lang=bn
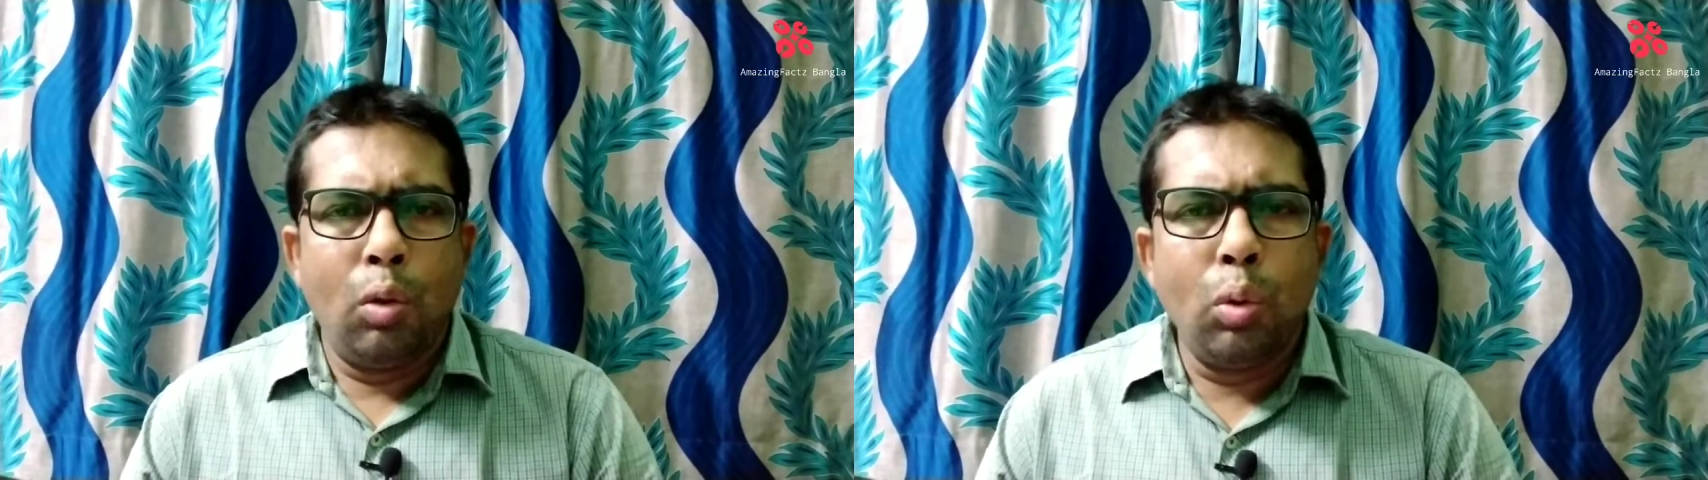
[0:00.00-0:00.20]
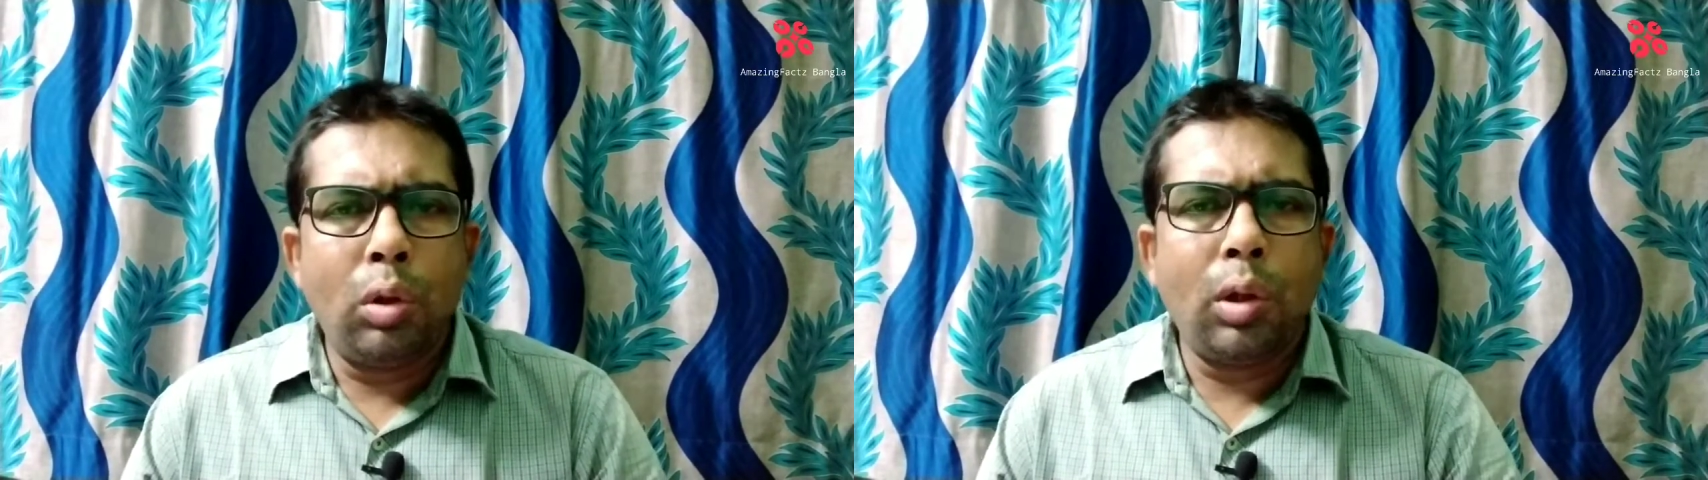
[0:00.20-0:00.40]

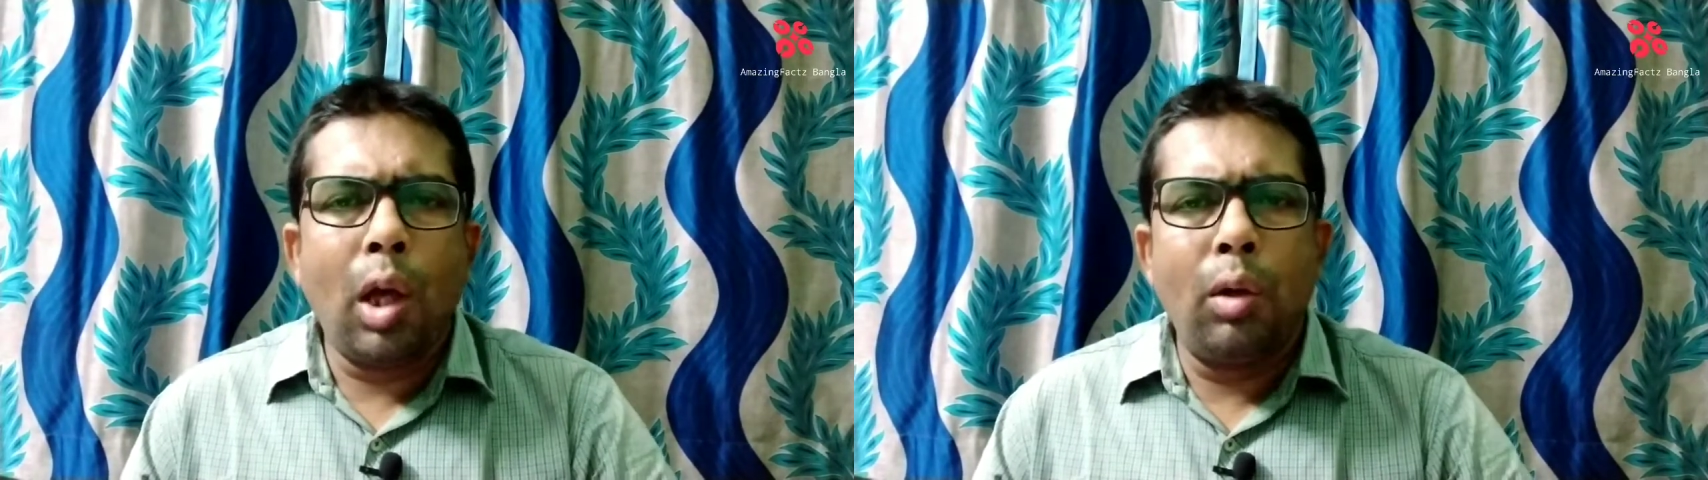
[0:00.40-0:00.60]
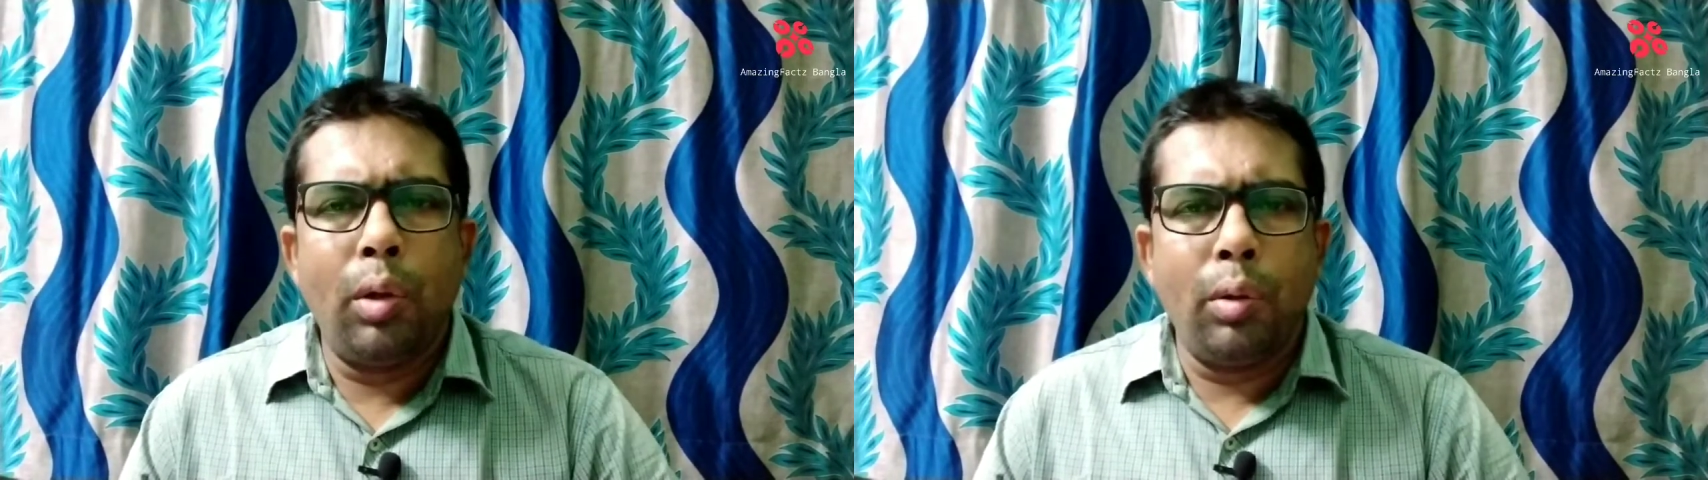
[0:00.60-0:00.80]

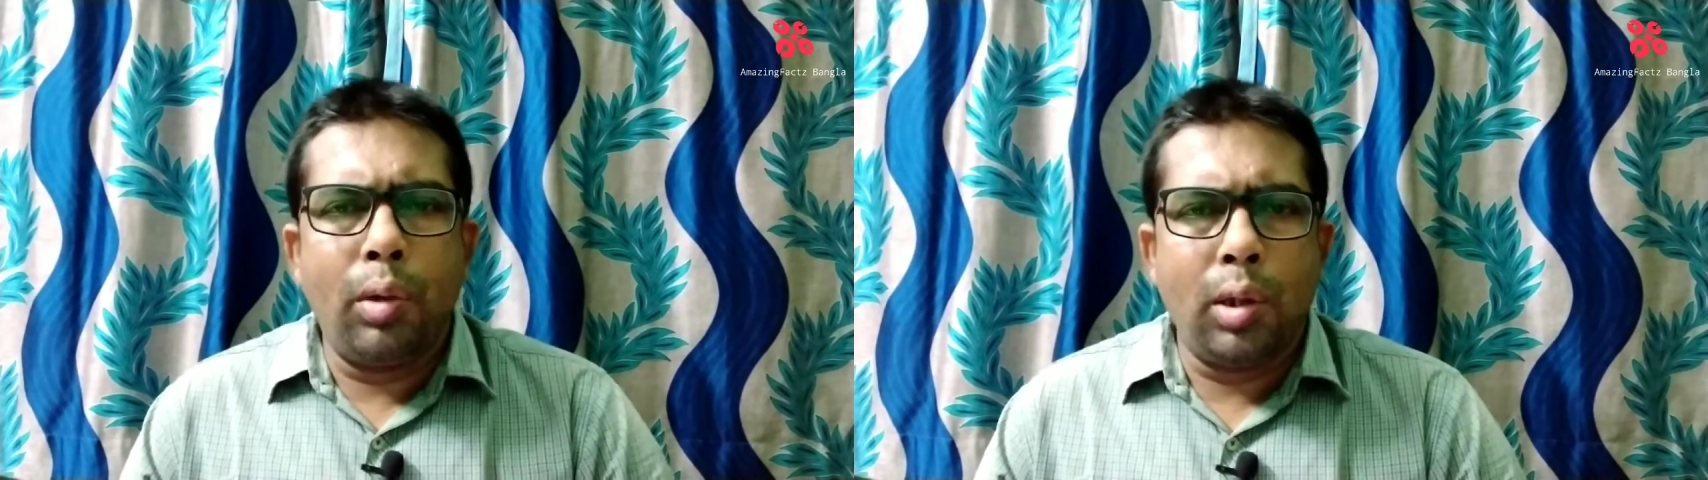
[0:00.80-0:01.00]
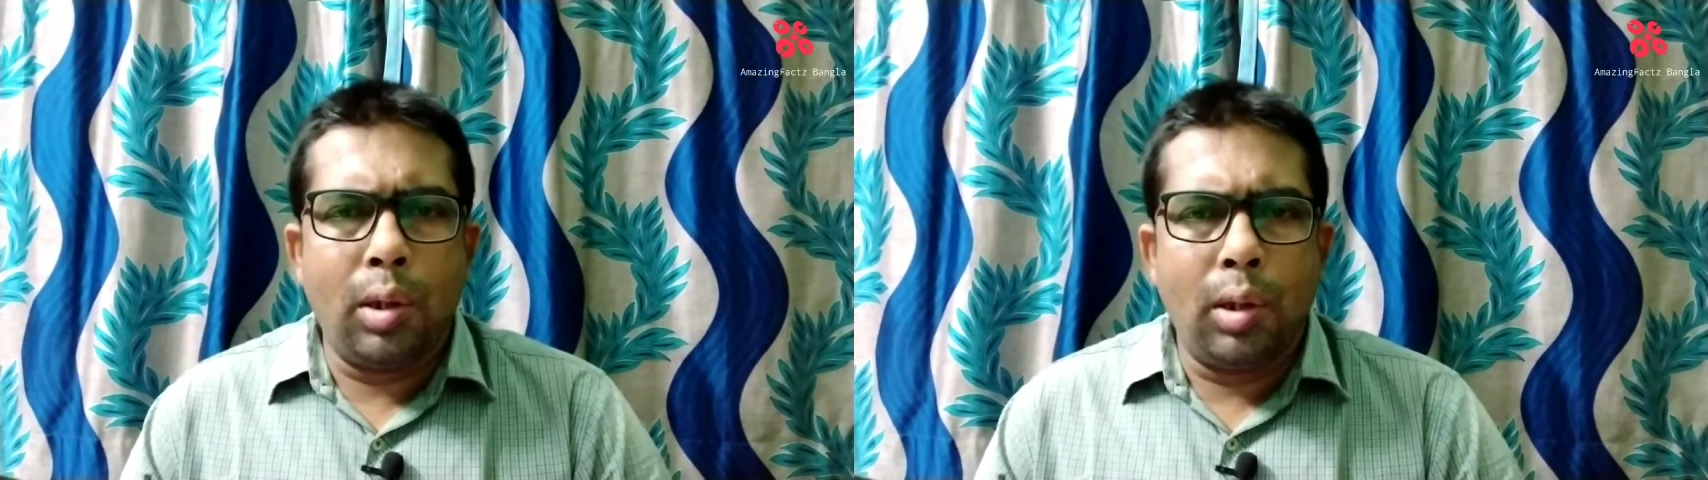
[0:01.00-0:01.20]
উত্তাল হয়ে
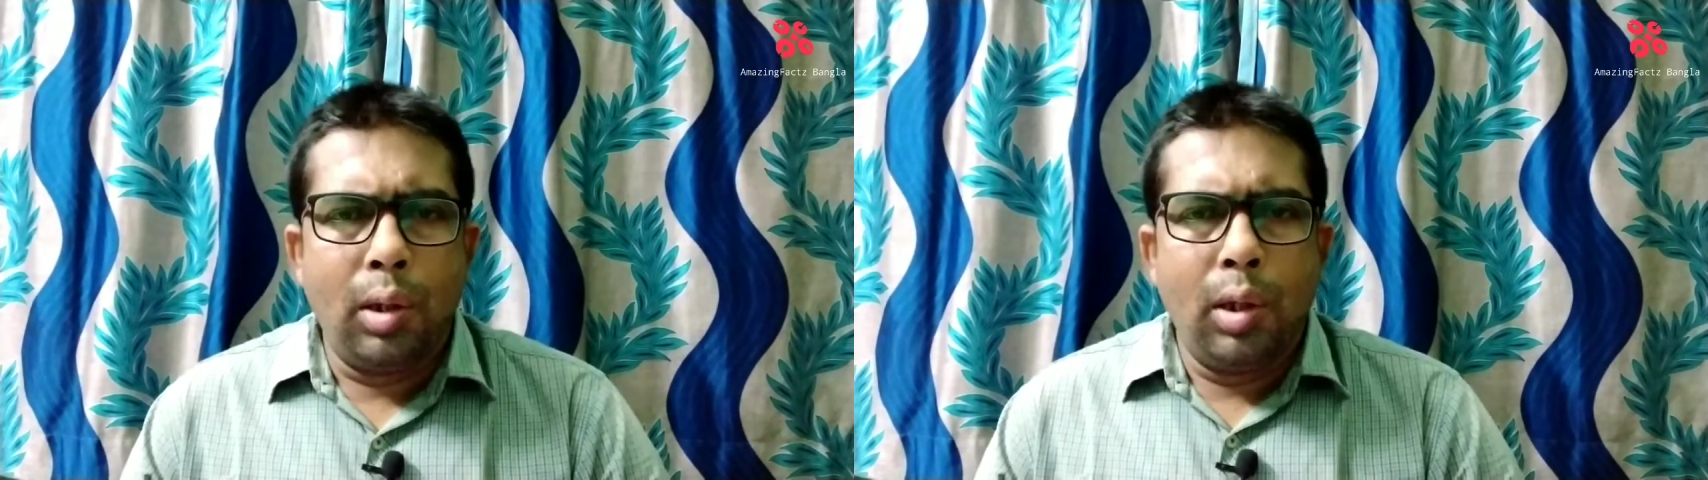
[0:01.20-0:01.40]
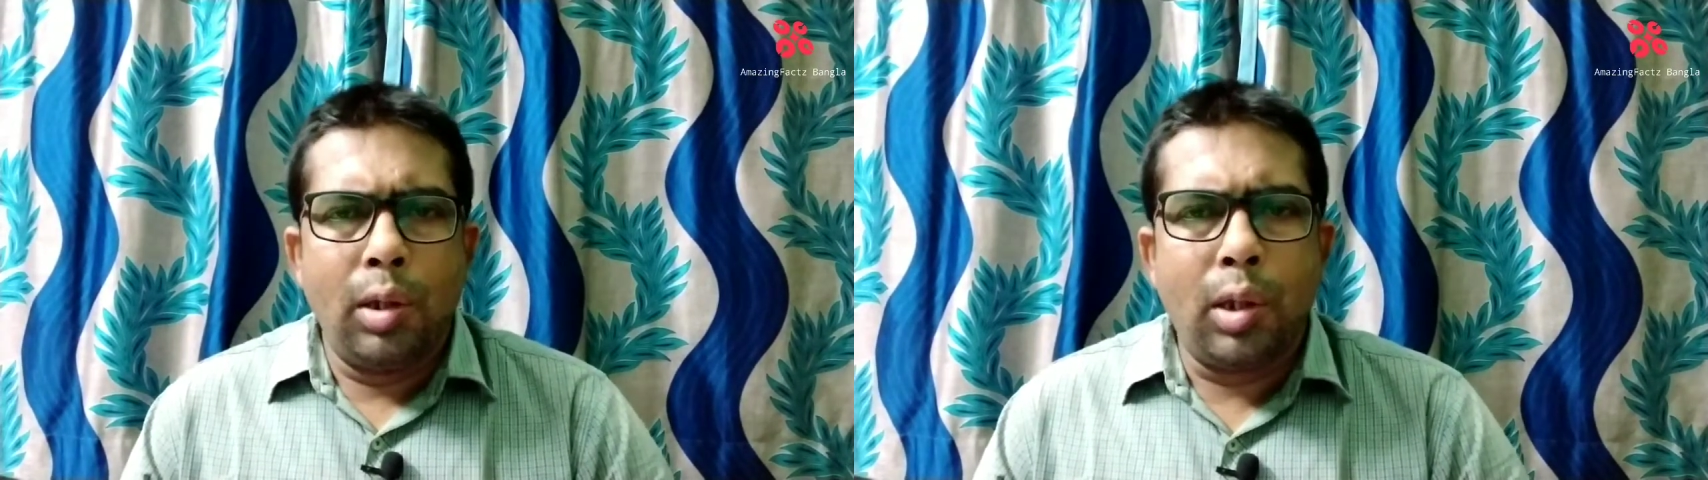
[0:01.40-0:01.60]
উঠেছে
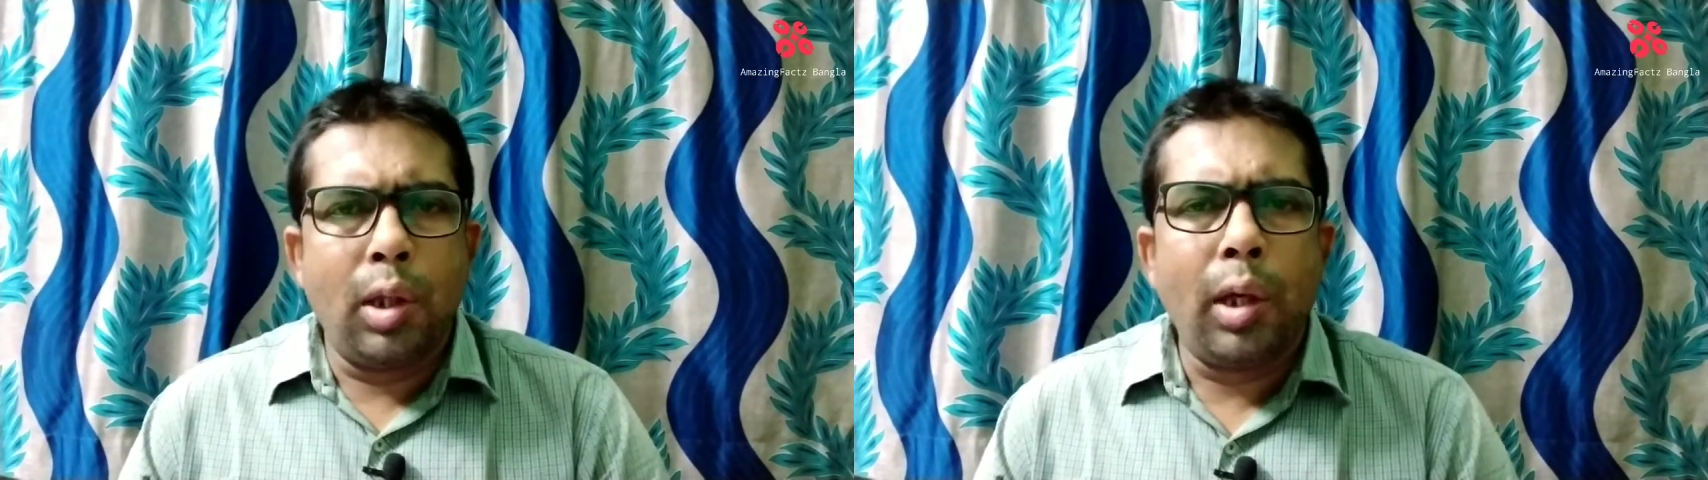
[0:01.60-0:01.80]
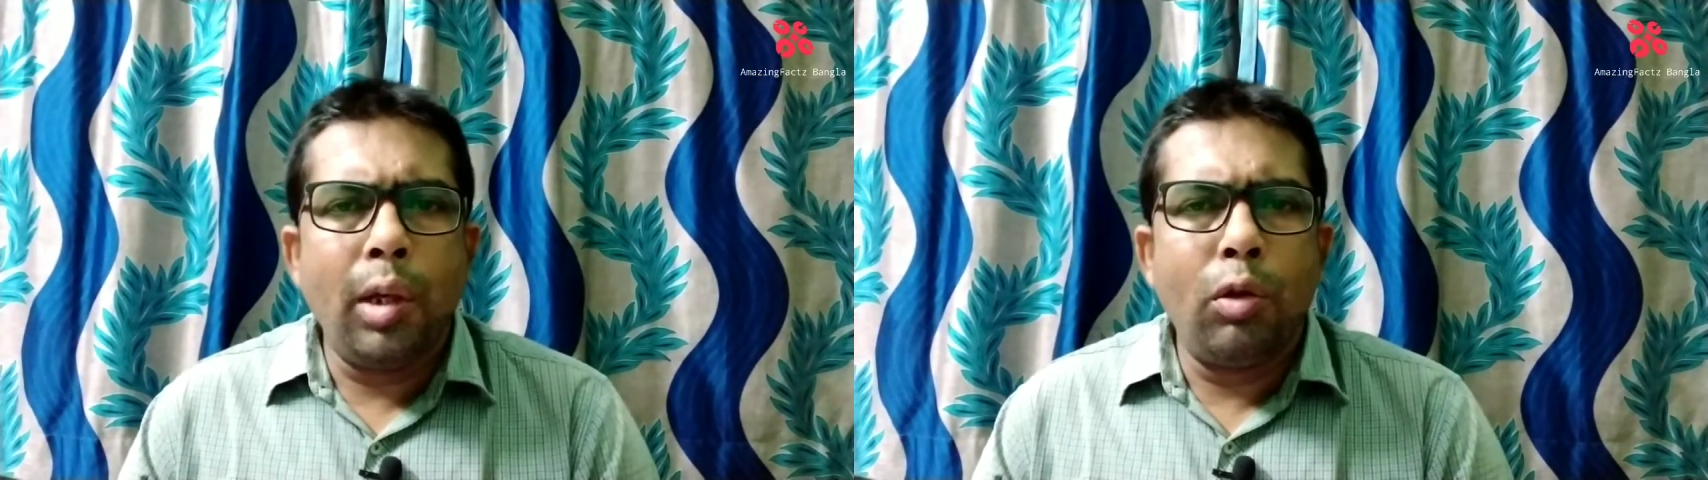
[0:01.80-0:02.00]

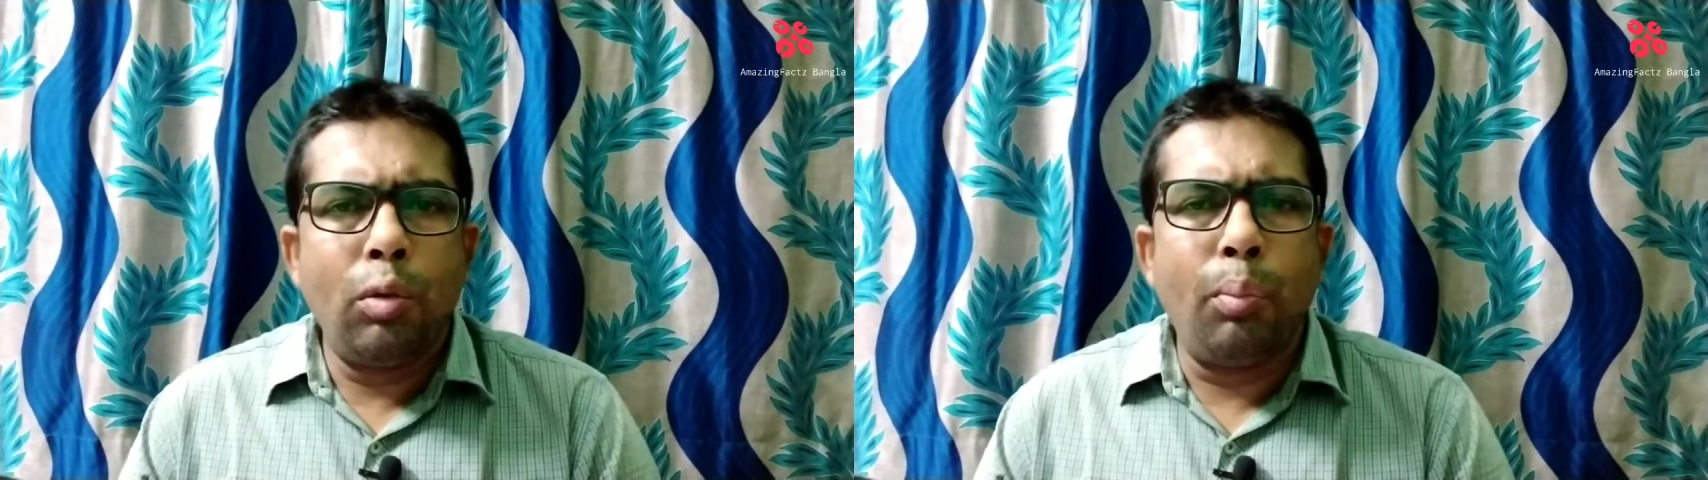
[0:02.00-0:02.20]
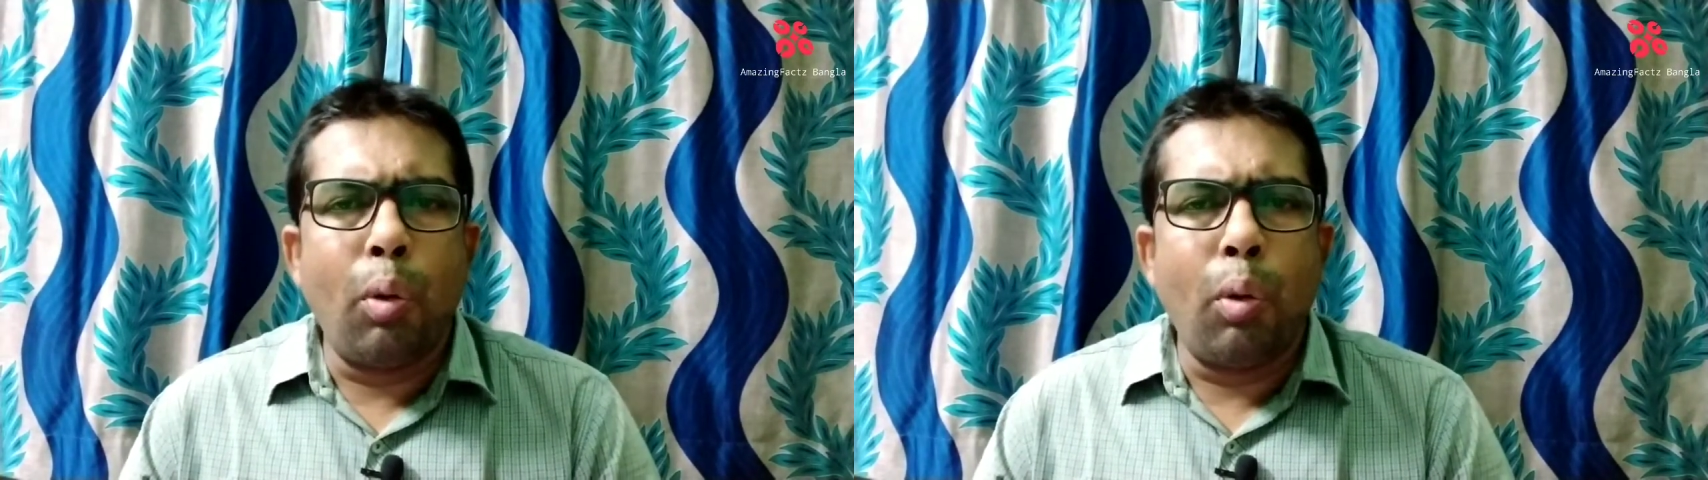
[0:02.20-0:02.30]
সেটা কিন্তু